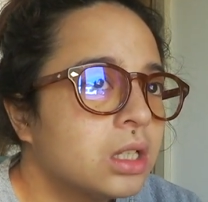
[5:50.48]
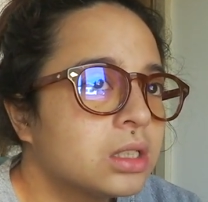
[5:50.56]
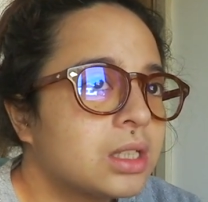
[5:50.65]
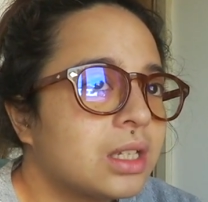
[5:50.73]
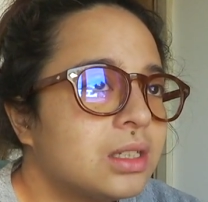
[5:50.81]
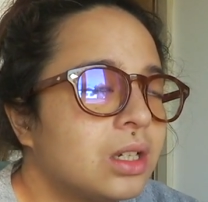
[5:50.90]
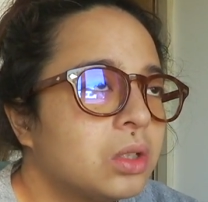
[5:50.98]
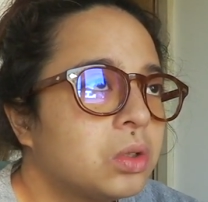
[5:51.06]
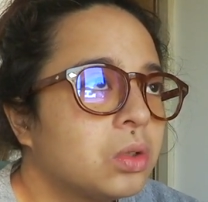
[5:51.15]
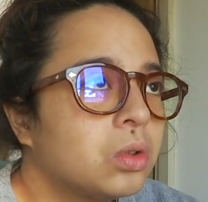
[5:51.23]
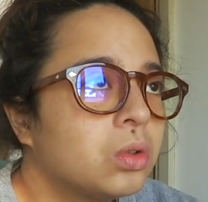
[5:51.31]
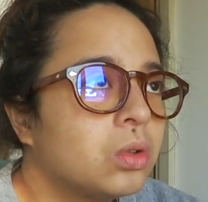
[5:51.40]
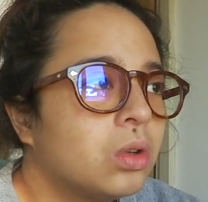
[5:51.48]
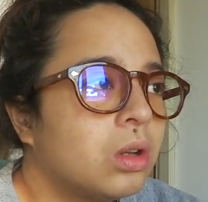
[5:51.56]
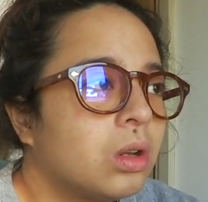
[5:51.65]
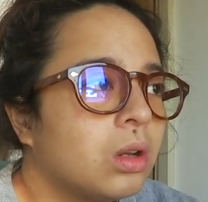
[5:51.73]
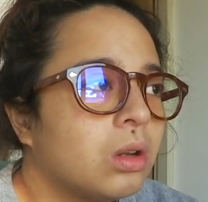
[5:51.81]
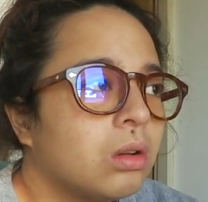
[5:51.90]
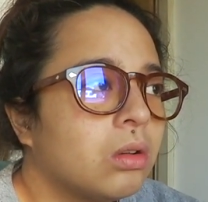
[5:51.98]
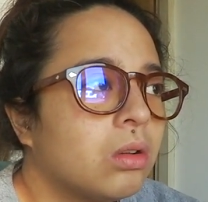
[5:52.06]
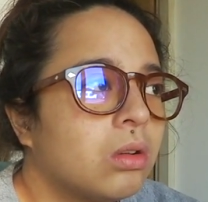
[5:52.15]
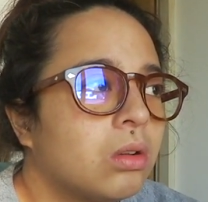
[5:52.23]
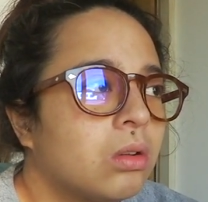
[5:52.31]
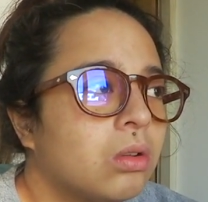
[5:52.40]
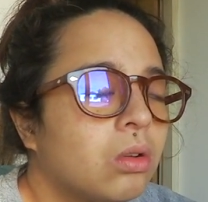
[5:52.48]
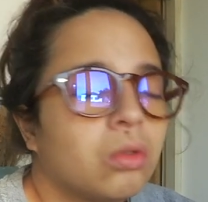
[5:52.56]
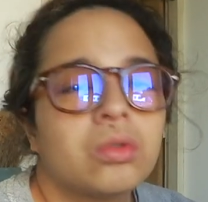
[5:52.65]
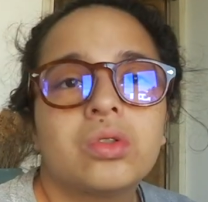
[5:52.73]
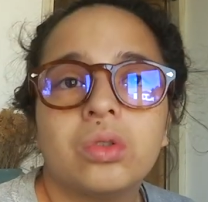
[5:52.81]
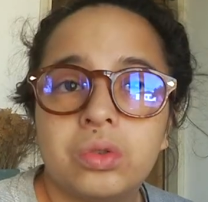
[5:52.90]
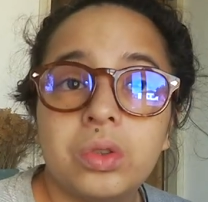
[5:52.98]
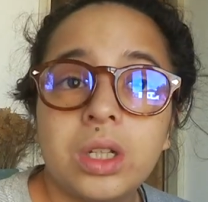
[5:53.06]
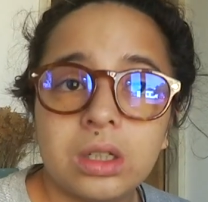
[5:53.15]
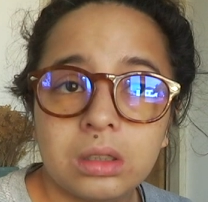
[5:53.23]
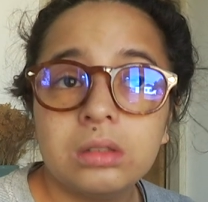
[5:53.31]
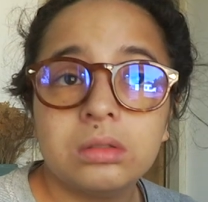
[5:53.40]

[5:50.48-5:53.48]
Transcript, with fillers: C'est-à-dire que euh, aujourd'hui,